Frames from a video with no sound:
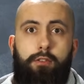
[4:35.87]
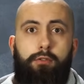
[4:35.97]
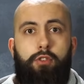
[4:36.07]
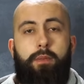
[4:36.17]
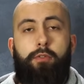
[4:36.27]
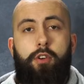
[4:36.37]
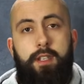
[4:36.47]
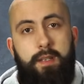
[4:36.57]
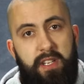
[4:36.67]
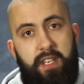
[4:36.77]
то нужно
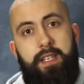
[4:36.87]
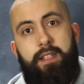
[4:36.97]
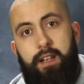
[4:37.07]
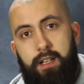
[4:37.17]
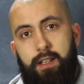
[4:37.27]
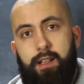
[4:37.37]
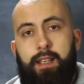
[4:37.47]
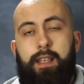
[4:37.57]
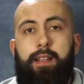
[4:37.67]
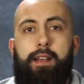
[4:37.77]
просто смотреть на рынок
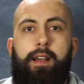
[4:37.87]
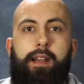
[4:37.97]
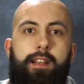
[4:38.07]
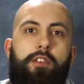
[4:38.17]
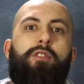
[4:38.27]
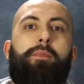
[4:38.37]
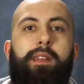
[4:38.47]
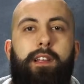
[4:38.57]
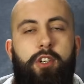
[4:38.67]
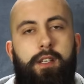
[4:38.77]
и на количество
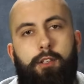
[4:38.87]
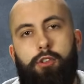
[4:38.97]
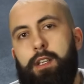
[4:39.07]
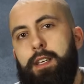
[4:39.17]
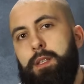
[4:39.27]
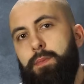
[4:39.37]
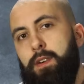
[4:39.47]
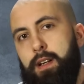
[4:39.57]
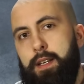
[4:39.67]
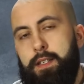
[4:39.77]
предложений, которые есть по
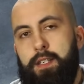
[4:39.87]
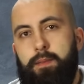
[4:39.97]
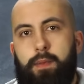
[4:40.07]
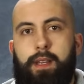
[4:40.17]
вакансиям.